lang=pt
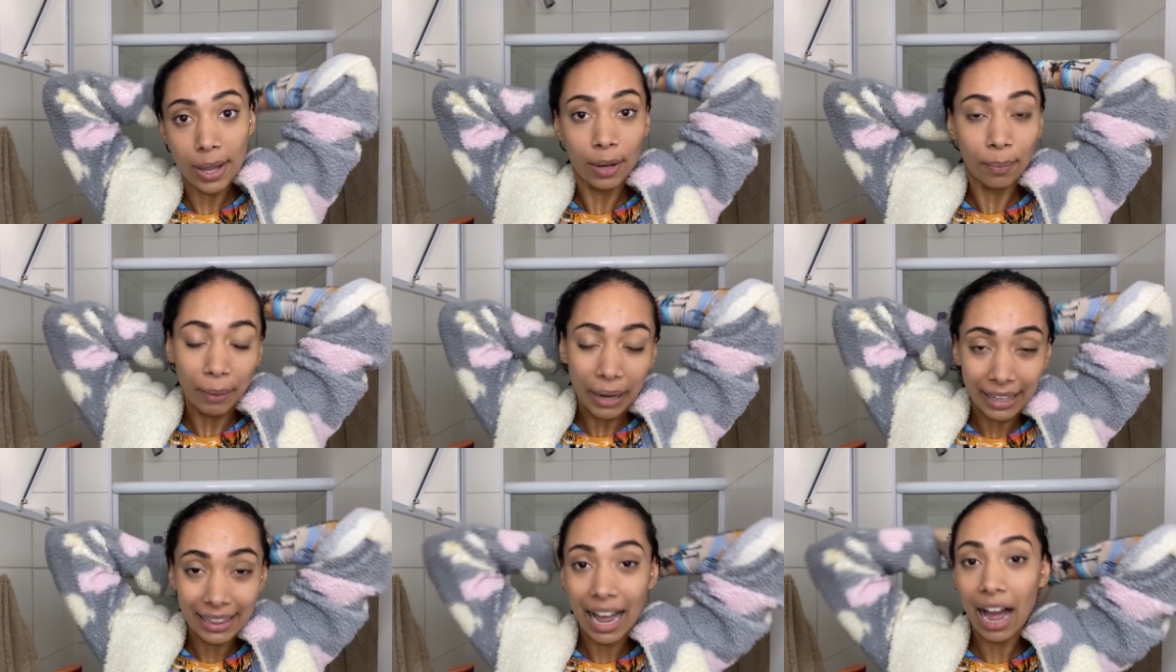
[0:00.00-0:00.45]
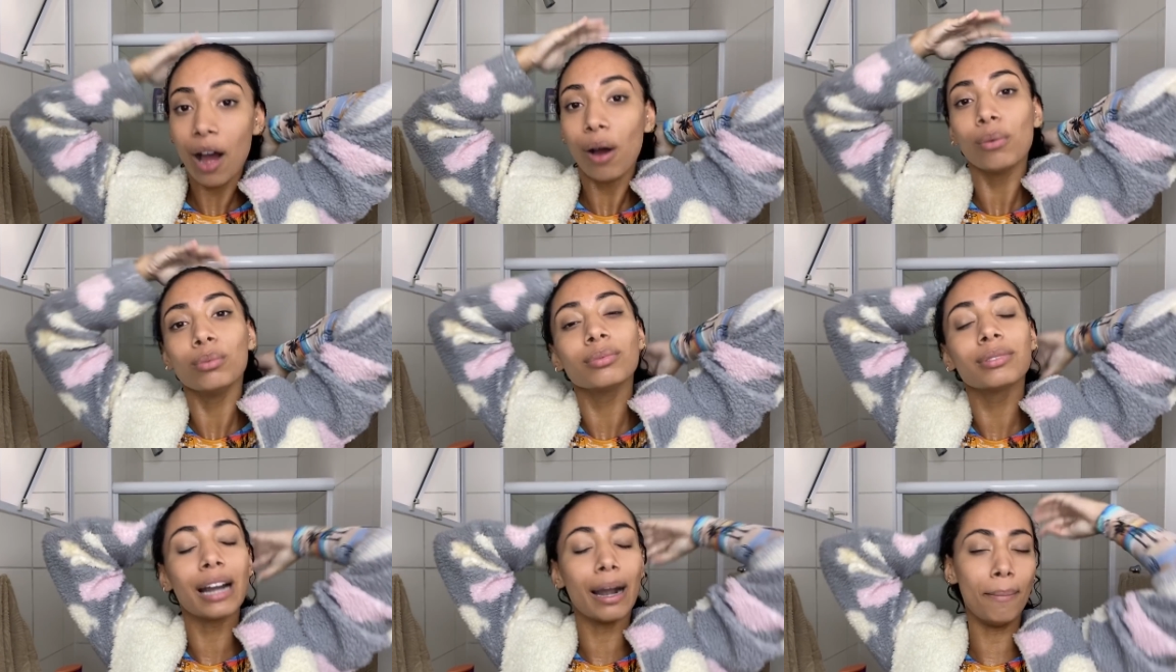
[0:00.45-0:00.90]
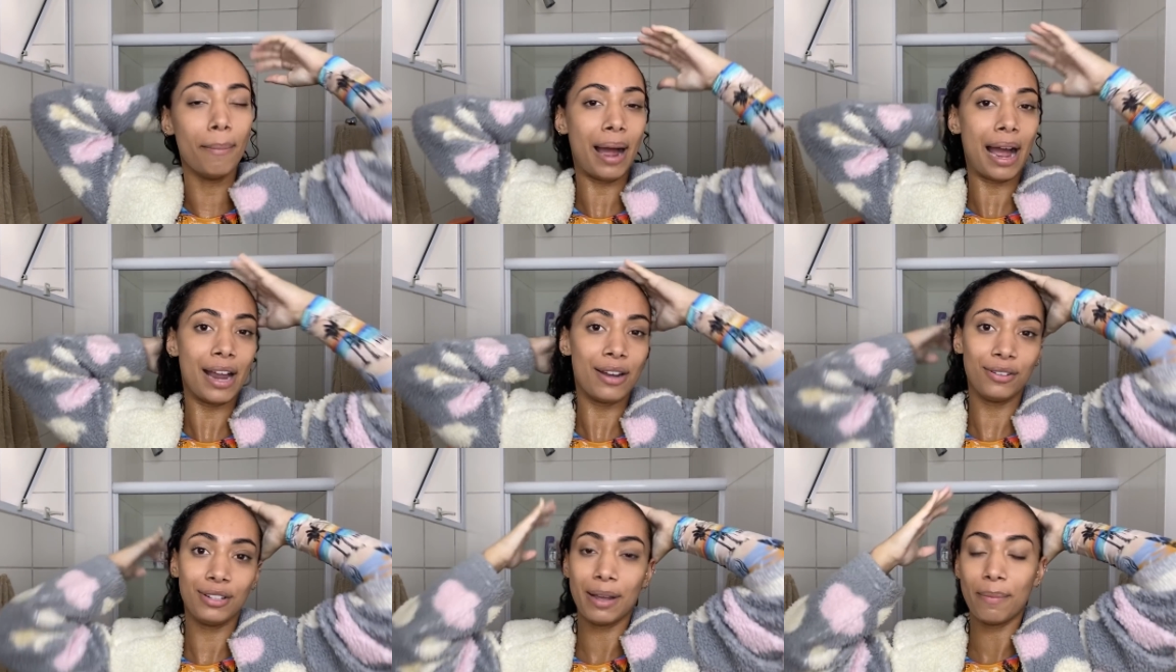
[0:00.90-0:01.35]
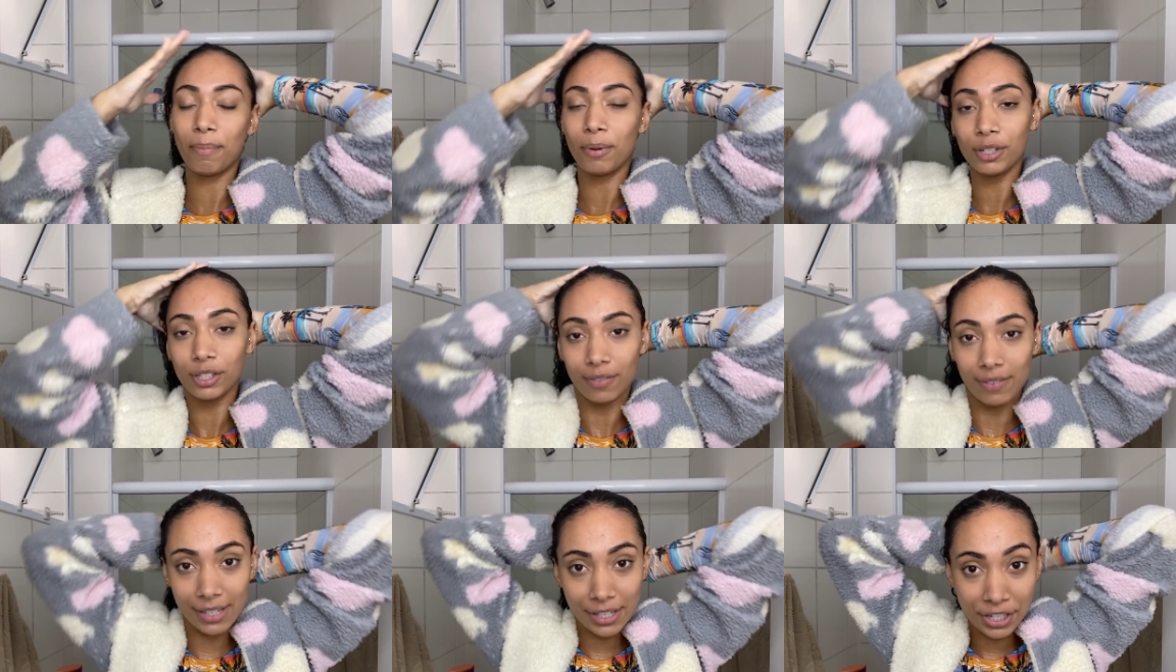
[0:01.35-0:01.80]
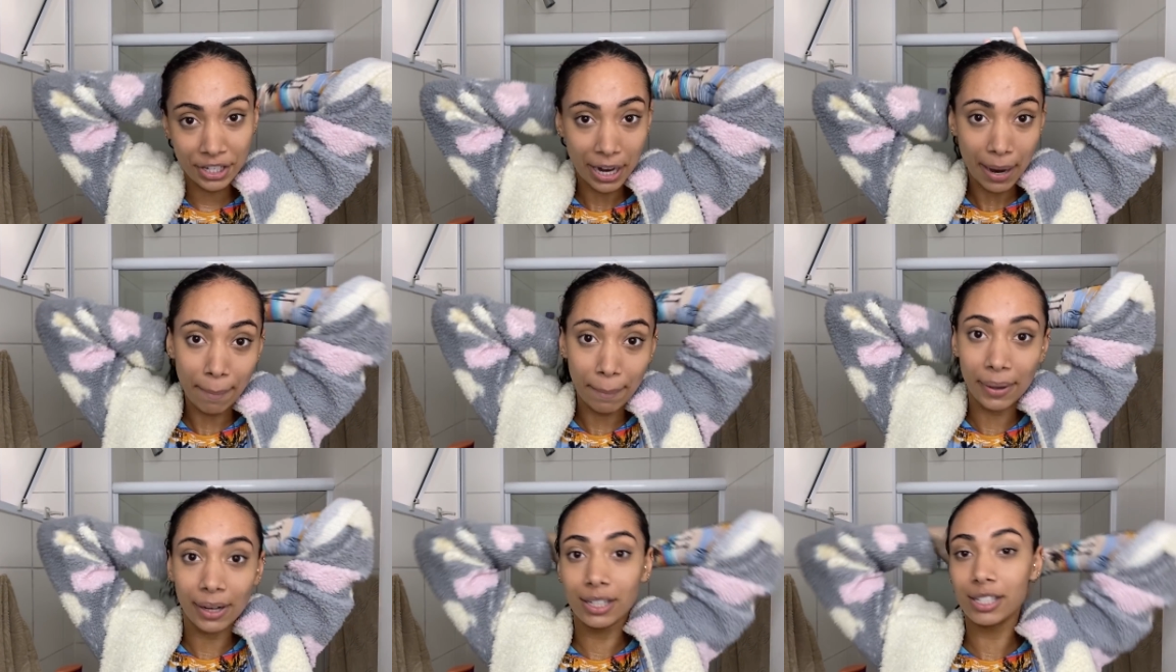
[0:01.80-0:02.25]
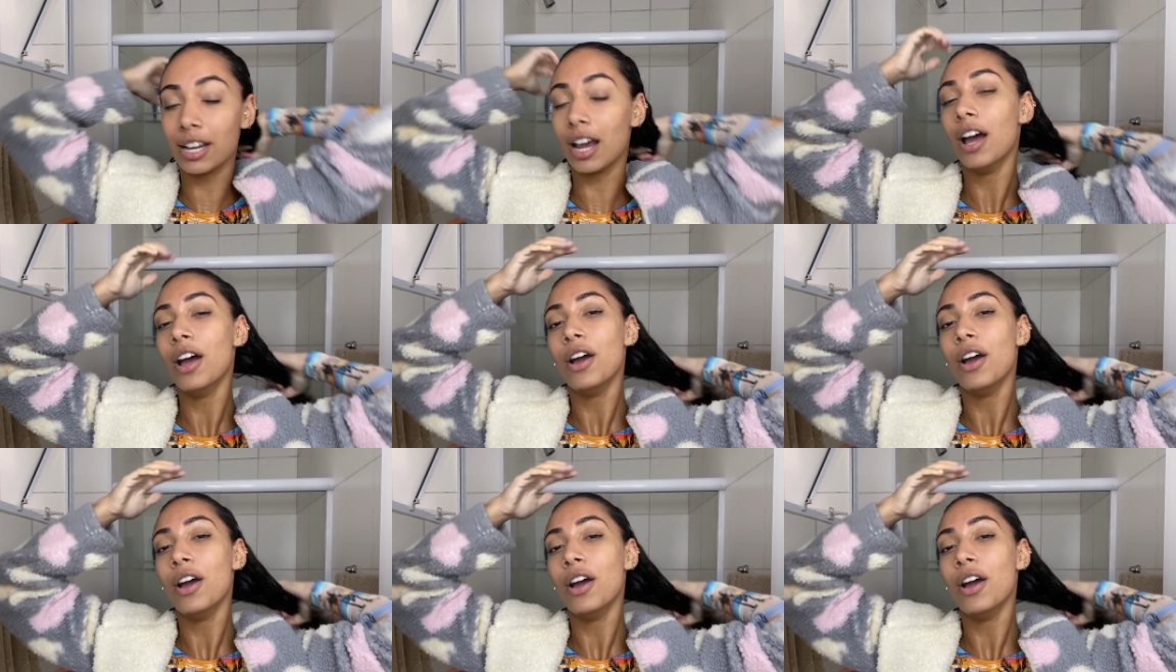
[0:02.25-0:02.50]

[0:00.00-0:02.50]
porque dá um trabalho, depois que você tirar a prancha,